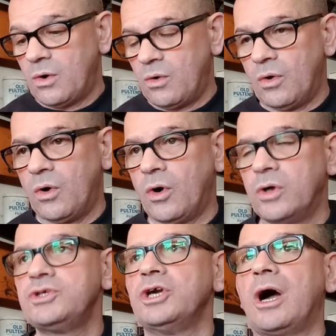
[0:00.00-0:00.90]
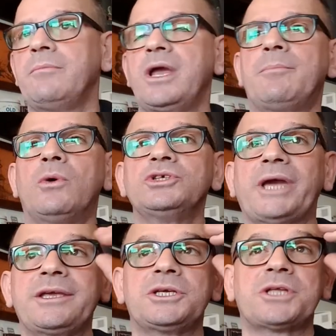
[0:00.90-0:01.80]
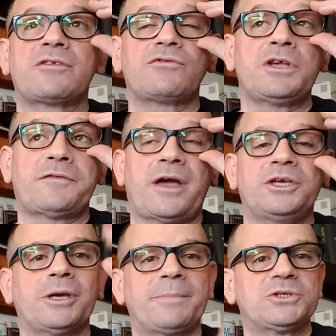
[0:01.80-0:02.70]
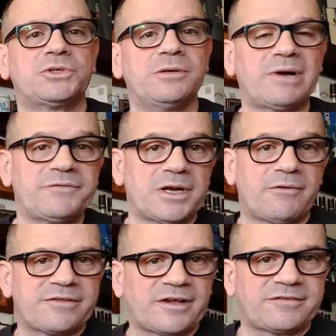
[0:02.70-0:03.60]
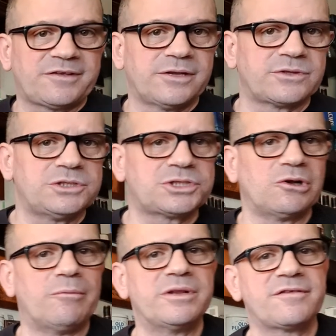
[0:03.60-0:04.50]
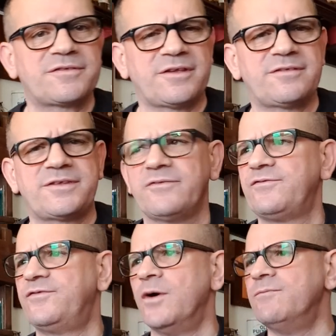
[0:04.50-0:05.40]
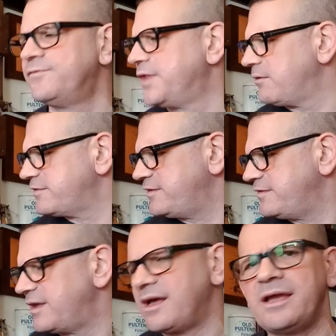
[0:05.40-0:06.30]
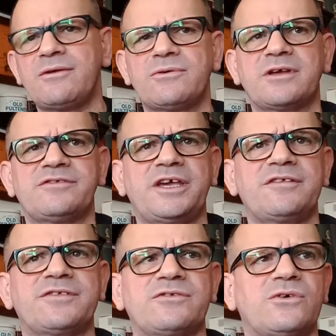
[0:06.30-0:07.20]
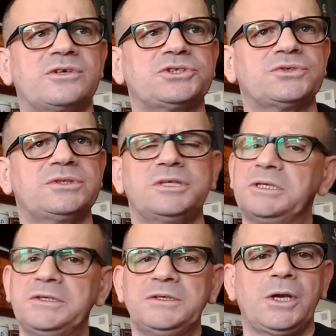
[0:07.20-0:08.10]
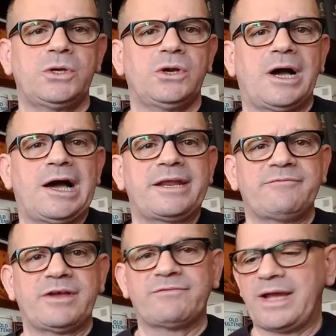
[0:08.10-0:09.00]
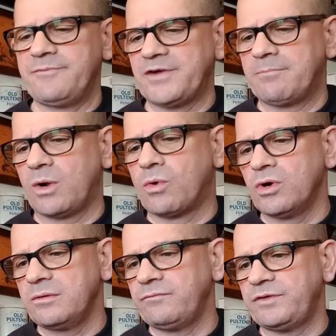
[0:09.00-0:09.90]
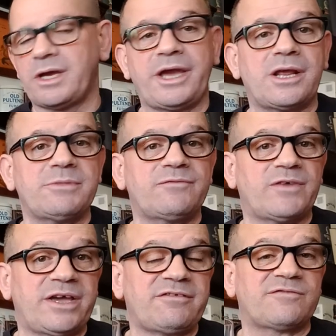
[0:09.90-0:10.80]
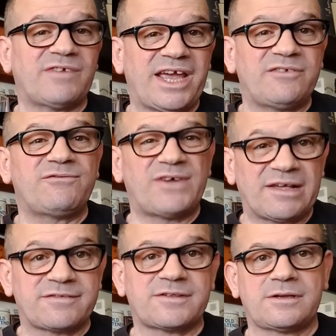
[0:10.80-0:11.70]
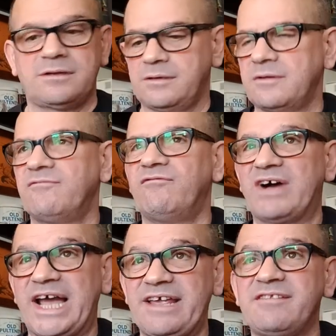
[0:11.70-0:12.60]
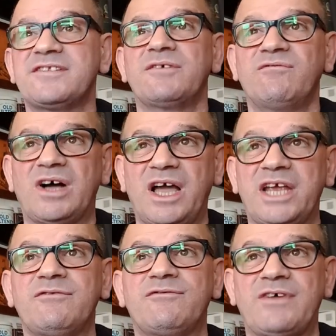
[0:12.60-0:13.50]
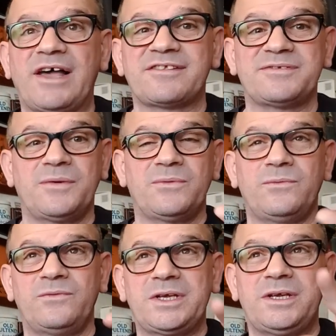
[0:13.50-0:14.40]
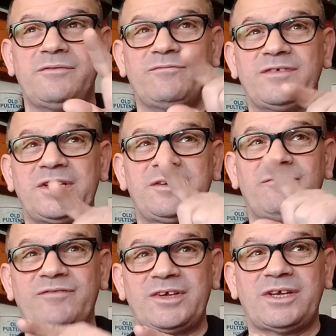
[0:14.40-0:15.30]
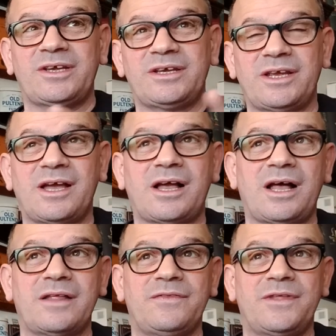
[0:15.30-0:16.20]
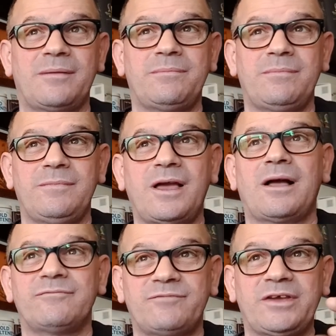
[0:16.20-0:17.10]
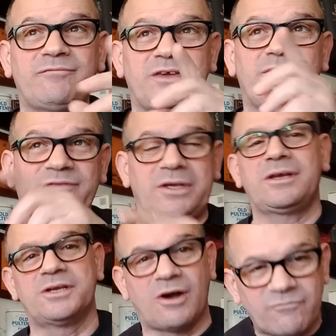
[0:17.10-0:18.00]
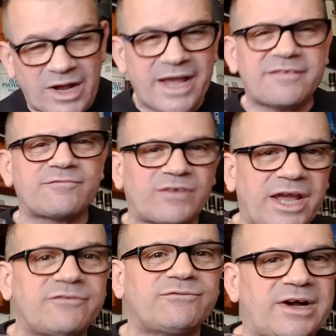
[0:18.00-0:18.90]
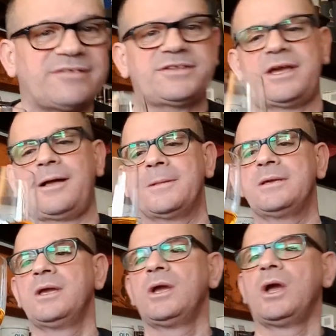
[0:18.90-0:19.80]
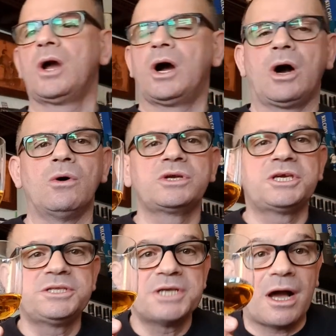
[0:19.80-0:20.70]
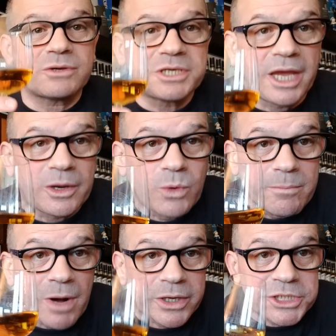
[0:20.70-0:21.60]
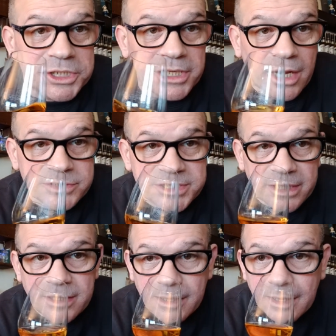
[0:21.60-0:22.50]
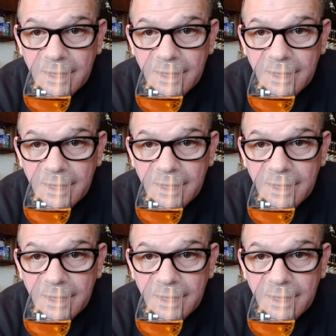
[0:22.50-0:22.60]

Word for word: Und ja, mehr brauche ich eigentlich dazu nicht sagen. Ich habe ja schon immer wieder was erzählt und ich glaube, das ist jetzt der fünfte aus dieser Reihe oder sechste sogar schon. Ja, dann werden wir einfach mal gucken, wie einer mit Weißweinfass. Weißweinfass. Wie, wie, wie. Ja, da, ja, wie, wie, wie, genau. Weißweinfass, ja. Okie dokie, we marching housing.